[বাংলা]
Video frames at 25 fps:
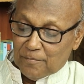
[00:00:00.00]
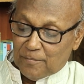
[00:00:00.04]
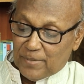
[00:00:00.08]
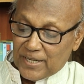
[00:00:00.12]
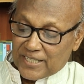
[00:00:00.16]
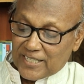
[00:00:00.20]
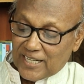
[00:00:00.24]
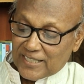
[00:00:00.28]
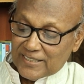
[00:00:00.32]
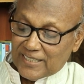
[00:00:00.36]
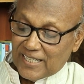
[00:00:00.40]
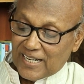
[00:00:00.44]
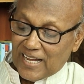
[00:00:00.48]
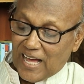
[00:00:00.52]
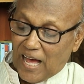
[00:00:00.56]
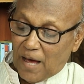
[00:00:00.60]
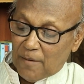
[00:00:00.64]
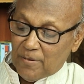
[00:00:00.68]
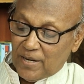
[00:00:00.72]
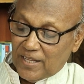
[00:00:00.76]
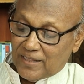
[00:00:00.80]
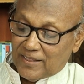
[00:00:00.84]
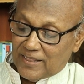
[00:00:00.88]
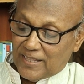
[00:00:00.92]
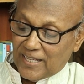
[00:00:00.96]
পেশাদার
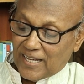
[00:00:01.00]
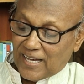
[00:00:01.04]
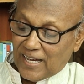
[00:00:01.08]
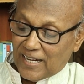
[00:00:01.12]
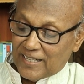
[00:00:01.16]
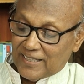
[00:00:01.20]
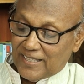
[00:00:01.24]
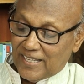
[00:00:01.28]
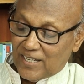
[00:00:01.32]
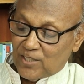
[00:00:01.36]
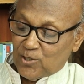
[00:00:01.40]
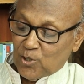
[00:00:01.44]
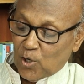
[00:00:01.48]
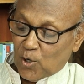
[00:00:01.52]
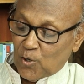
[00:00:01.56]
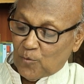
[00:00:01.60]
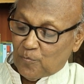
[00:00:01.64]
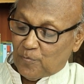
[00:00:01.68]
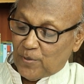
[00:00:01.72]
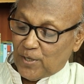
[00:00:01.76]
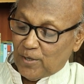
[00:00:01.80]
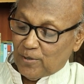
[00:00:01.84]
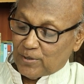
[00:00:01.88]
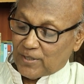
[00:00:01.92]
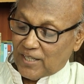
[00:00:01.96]
আবৃত্তিকারদের
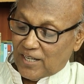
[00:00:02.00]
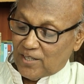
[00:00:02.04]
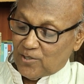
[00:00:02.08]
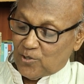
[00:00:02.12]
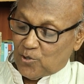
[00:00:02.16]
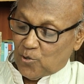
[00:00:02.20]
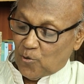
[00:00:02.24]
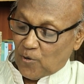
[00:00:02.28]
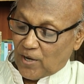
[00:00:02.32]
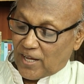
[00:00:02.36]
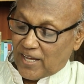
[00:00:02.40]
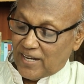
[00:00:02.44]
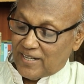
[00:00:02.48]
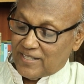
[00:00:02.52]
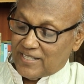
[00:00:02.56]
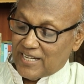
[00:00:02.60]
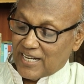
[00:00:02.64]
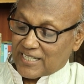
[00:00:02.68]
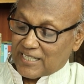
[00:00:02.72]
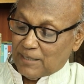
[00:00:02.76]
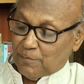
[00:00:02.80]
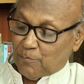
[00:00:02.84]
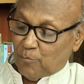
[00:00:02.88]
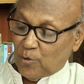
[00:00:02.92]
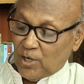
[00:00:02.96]
জনপ্রিয়তার ঝোঁকের যে
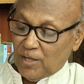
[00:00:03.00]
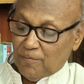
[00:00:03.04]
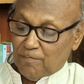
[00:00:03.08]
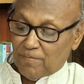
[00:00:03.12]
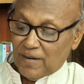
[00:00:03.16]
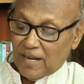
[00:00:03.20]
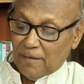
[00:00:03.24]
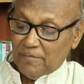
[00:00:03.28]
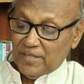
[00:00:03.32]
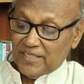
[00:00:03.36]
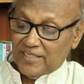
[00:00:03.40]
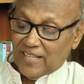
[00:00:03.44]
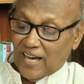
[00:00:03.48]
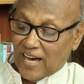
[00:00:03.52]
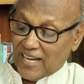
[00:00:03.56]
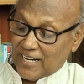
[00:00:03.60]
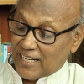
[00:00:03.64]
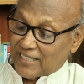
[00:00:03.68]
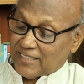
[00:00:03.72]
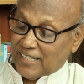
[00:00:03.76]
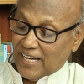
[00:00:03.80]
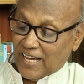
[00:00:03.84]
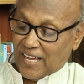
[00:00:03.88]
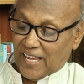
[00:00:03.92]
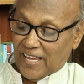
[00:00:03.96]
একটা পরিপ্লাবী
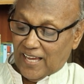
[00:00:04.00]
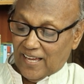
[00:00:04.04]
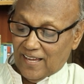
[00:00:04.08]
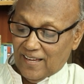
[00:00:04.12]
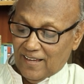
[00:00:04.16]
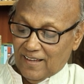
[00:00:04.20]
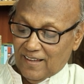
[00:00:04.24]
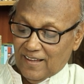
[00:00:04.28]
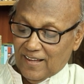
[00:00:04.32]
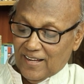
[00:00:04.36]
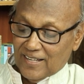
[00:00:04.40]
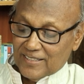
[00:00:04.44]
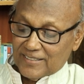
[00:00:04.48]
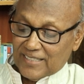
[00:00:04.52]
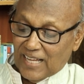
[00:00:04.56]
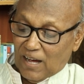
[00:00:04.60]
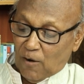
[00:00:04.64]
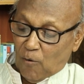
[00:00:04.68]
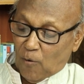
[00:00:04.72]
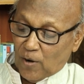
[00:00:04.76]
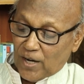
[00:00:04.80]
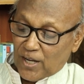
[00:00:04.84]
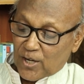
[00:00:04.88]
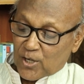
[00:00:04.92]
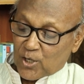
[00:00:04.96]
ধারা থাকে তা
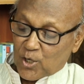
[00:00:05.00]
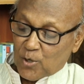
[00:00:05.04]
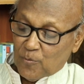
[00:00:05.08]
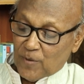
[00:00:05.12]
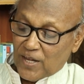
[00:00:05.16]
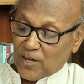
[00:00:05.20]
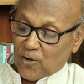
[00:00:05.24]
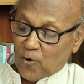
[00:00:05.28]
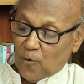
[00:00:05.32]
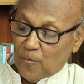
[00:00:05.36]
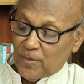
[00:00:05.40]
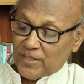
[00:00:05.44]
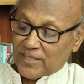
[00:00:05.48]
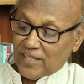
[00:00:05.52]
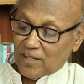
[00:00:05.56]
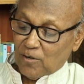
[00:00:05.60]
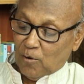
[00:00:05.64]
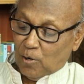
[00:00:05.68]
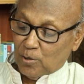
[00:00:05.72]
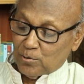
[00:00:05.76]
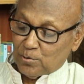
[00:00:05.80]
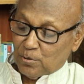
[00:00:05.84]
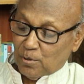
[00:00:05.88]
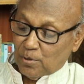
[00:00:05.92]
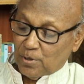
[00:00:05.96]
অনেক সময় কবিতার
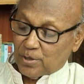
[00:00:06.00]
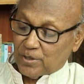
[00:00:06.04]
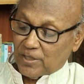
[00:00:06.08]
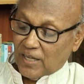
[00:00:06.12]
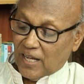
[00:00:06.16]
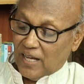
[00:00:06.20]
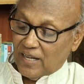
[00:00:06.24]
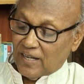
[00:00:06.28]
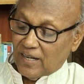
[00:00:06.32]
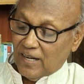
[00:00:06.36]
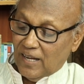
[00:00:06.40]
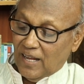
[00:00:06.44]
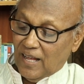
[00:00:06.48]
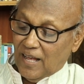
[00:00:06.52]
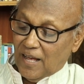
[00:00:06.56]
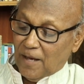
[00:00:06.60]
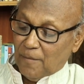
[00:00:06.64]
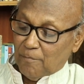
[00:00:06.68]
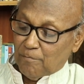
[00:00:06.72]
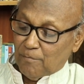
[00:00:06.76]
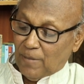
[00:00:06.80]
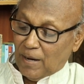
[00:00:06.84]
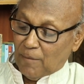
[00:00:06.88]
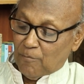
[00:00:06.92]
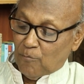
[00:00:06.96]
অন্তঃসার
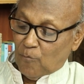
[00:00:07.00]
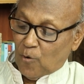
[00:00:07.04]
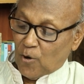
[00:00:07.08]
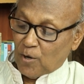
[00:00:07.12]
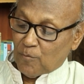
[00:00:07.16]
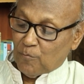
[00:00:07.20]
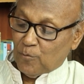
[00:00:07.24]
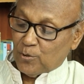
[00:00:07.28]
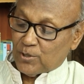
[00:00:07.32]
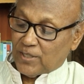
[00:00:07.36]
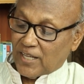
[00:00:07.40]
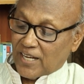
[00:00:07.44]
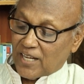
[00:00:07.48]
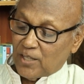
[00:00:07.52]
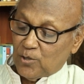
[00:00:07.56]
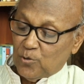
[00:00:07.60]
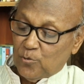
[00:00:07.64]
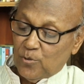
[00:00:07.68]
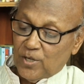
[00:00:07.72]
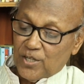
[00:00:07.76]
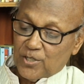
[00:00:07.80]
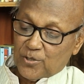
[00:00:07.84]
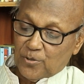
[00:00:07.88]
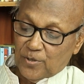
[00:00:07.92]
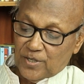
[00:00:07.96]
বা মর্ম থেকে
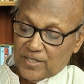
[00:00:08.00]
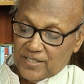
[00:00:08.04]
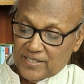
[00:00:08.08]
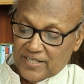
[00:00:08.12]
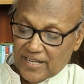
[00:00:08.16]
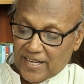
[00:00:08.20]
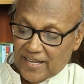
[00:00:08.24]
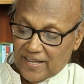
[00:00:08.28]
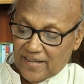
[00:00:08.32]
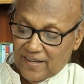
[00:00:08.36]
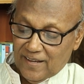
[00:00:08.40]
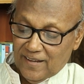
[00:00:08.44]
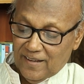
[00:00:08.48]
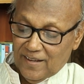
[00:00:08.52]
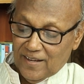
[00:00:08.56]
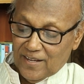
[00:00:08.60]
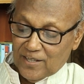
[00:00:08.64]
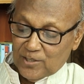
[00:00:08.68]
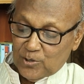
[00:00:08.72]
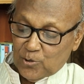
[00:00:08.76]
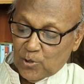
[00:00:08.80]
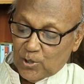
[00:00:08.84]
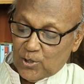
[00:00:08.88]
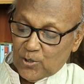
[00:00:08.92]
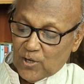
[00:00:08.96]
দূরে সরে যায়
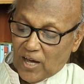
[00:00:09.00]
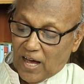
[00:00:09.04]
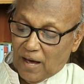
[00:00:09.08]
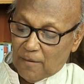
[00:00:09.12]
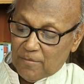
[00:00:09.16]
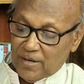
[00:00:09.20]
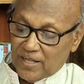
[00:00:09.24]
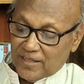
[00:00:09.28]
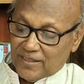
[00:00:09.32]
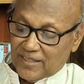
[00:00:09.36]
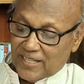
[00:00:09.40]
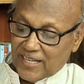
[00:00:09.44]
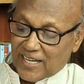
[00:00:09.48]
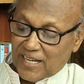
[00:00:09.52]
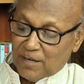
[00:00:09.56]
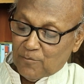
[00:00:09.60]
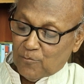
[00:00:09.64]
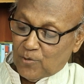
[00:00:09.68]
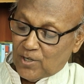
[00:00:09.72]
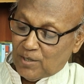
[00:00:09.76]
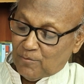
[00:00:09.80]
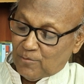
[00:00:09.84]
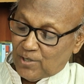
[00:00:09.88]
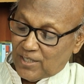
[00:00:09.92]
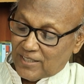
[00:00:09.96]
যদিও আবৃত্তিকার
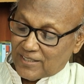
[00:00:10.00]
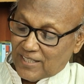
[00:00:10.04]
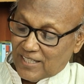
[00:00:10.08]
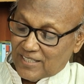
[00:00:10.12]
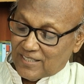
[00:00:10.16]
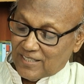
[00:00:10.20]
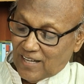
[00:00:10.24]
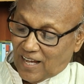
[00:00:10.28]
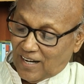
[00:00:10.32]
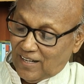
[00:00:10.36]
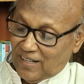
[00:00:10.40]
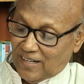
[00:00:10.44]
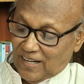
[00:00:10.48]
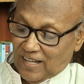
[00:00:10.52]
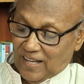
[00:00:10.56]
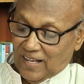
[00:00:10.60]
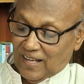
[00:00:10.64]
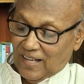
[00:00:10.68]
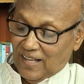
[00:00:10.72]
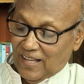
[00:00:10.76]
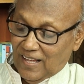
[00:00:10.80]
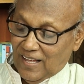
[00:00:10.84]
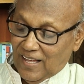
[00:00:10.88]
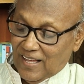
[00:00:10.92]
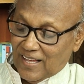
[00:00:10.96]
মনে মনে তা চান না
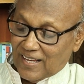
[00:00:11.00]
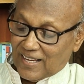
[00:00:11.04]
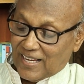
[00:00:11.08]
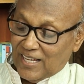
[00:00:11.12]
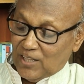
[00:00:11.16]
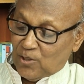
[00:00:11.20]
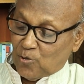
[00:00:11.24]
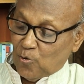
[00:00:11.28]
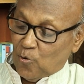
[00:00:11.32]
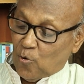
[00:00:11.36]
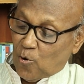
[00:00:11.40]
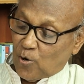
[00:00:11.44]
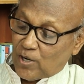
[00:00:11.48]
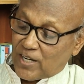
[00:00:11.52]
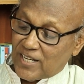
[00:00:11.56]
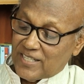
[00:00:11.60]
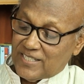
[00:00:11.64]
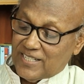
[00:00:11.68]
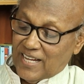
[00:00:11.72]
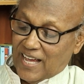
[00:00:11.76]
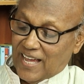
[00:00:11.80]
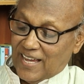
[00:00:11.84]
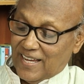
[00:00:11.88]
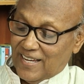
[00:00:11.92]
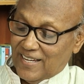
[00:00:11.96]
কিন্তু ঘটে
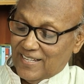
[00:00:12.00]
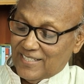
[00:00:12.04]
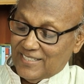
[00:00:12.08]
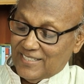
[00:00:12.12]
যায়